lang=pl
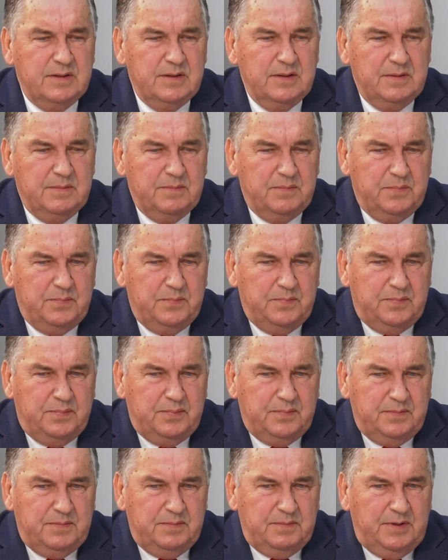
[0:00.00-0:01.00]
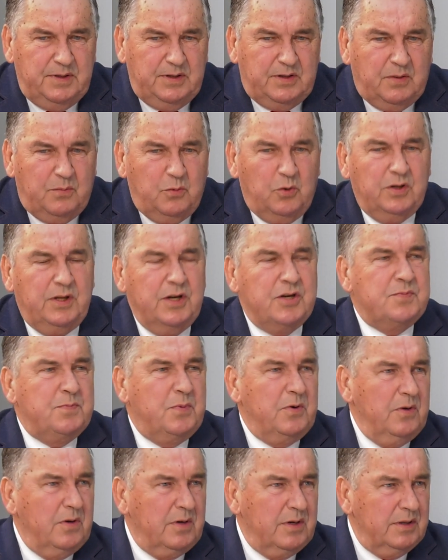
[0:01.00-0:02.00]
Y, I to było też
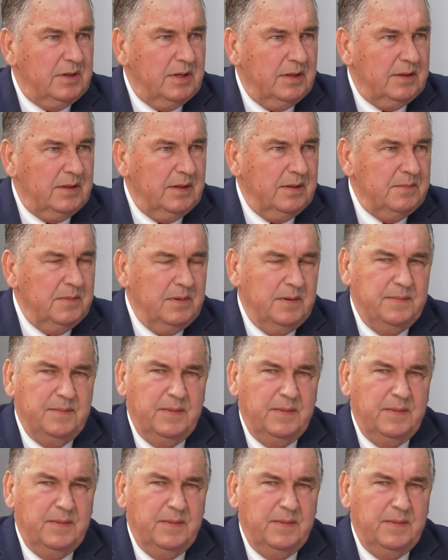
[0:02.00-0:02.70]
priorytetem.